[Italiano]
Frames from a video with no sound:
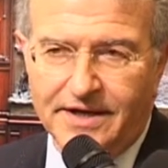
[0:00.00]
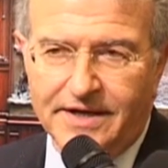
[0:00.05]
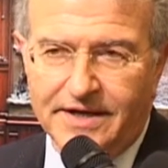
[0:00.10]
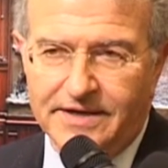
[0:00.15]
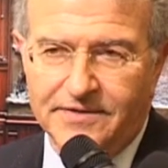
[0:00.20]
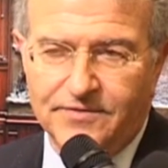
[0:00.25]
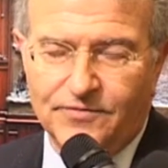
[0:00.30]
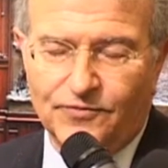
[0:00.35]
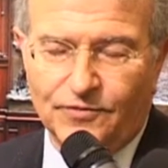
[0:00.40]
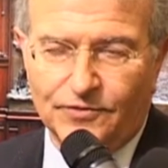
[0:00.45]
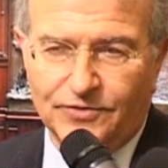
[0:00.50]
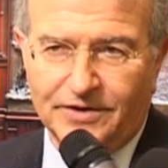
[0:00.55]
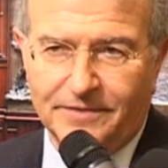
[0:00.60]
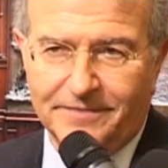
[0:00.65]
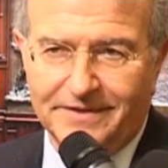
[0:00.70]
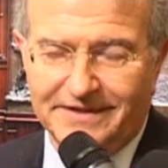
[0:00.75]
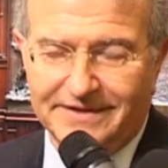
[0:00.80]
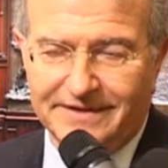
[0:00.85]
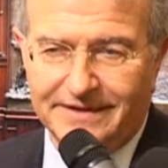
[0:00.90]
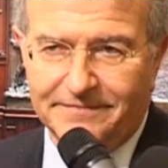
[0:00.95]
e
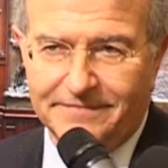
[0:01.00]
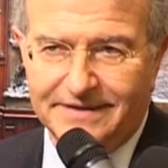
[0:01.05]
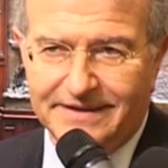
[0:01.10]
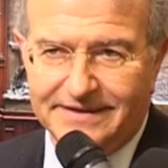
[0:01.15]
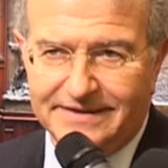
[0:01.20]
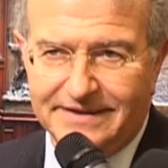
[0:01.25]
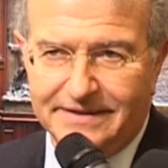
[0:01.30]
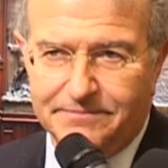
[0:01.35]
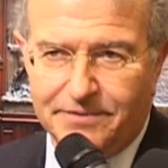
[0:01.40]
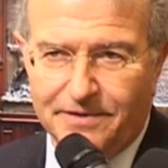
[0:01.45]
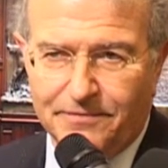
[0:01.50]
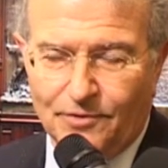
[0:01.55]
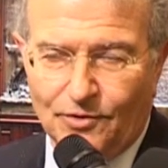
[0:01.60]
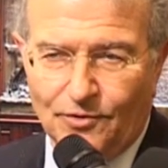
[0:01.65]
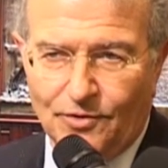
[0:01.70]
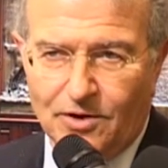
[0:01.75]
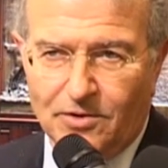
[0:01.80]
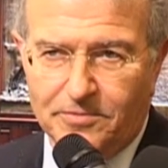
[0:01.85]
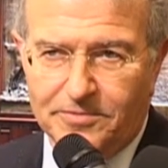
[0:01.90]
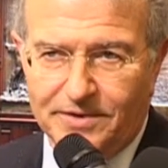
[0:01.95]
fondamentalmente in primo
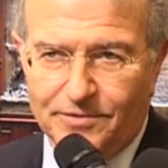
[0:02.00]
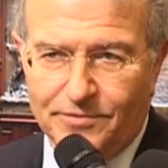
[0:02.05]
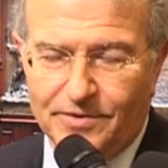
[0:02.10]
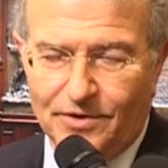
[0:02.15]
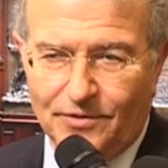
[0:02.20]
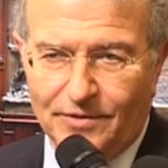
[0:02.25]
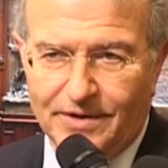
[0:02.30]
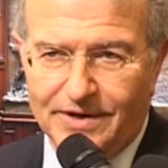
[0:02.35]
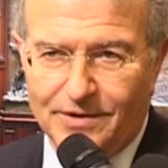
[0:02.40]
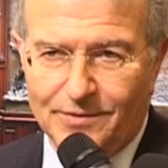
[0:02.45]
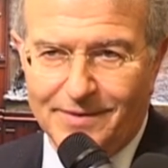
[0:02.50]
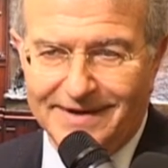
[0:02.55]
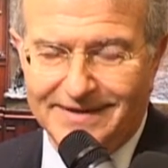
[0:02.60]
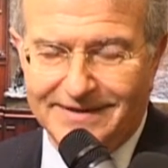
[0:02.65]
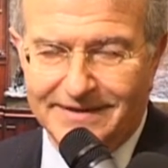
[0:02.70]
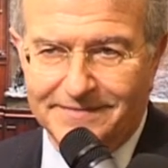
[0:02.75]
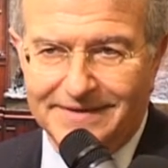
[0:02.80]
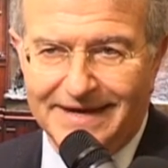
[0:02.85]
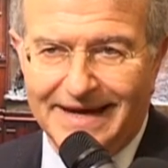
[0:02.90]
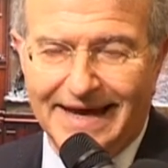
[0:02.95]
luogo per quello che
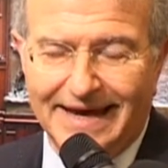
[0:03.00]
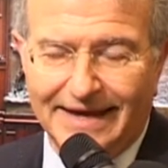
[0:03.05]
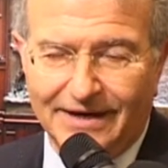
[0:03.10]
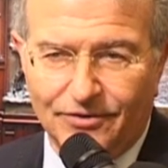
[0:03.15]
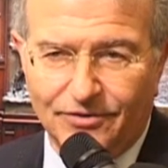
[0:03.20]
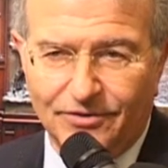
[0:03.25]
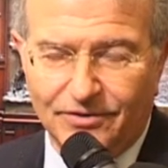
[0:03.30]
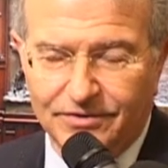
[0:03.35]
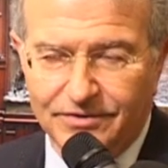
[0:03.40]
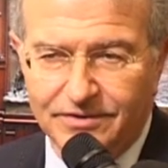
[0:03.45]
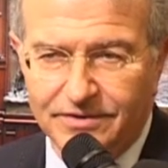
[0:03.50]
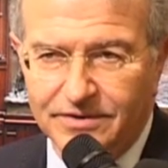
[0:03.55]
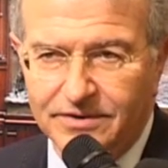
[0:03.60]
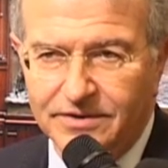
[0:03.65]
riguarda Milano.